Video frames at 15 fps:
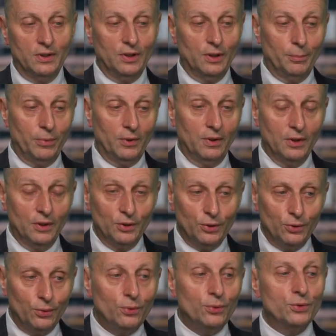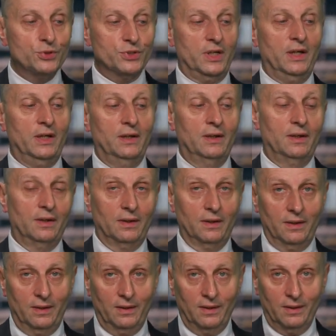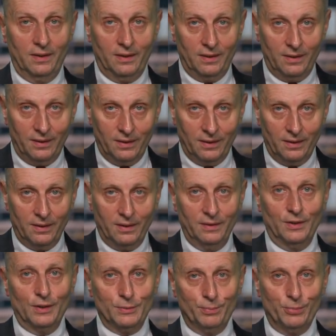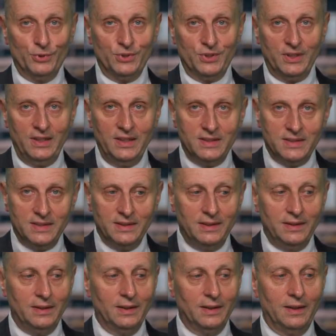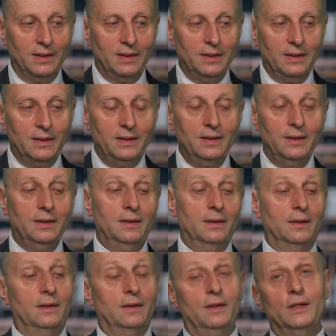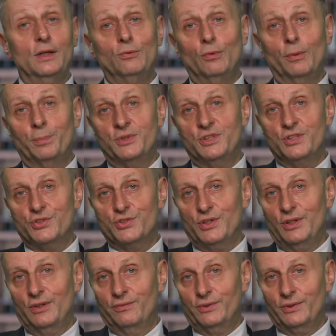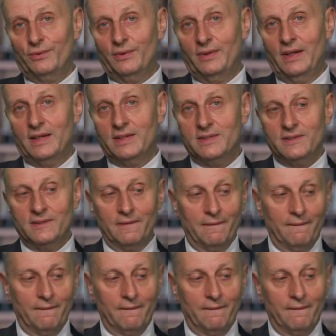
No bo tchórze, e, rozpustnicy i, i głupcy żyją wśród nas.